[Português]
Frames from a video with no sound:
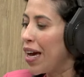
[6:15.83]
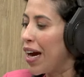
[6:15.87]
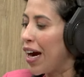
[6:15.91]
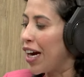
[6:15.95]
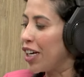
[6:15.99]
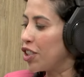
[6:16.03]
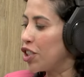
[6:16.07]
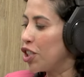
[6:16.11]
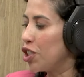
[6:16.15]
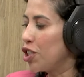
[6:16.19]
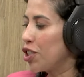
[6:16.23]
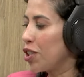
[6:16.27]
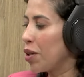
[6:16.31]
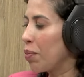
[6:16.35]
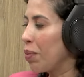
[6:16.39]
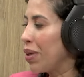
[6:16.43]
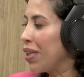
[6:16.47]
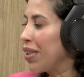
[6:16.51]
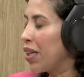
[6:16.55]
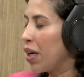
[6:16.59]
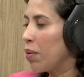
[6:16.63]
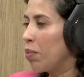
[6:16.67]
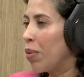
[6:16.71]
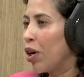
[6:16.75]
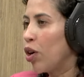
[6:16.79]
a gente também
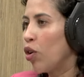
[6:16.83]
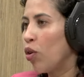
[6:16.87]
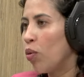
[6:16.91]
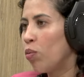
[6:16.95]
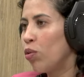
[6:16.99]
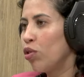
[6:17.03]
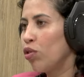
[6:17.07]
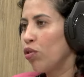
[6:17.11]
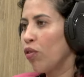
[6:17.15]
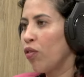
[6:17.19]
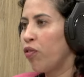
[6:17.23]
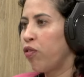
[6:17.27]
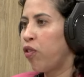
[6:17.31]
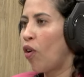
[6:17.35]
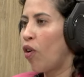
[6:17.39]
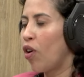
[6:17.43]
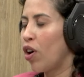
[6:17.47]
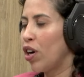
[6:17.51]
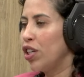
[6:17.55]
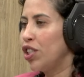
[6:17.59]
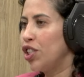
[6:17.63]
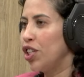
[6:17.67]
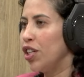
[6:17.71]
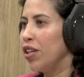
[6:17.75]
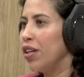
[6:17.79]
trabalhou muito
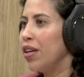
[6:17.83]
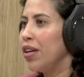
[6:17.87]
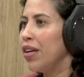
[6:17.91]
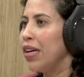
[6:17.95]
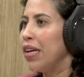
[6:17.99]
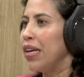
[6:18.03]
forte